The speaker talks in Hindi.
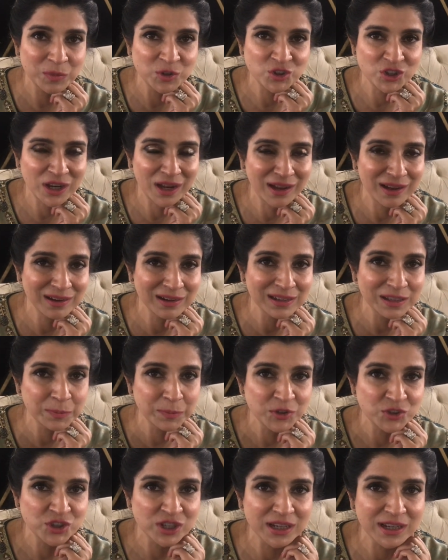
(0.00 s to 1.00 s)
तो ये मैं
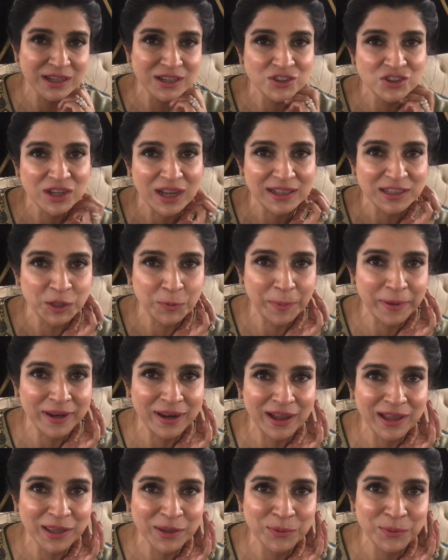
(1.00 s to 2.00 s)
खदीजा की बहुत ही
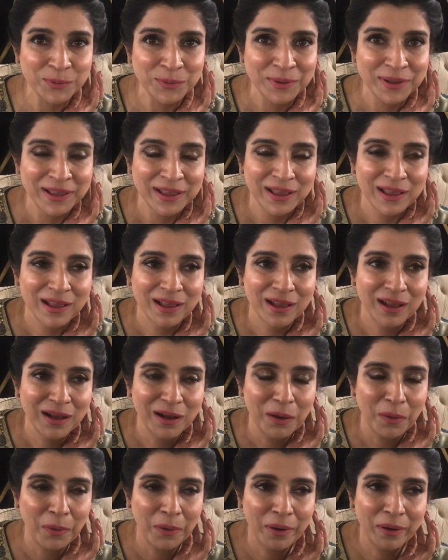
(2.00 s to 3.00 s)
प्यारी फ्रेंड है मिशाल
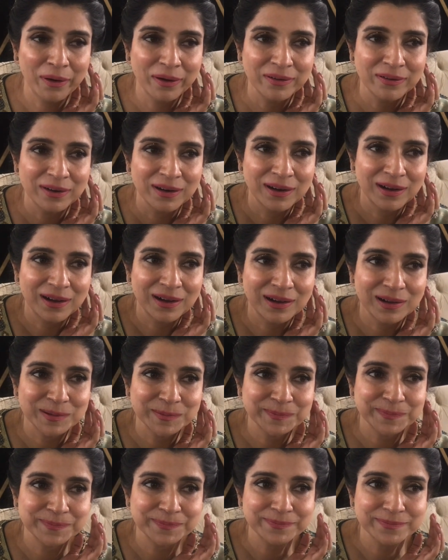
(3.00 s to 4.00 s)
उसकी शादी पर आई
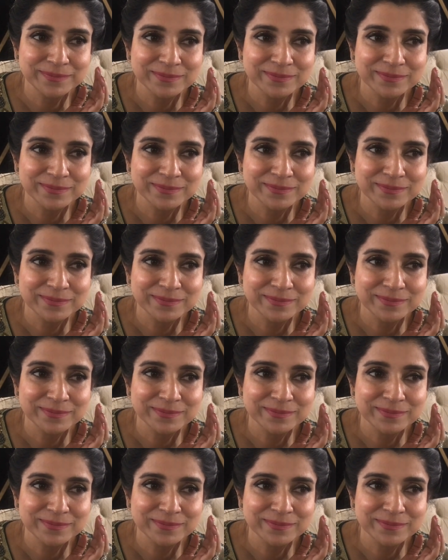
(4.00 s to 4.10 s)
थी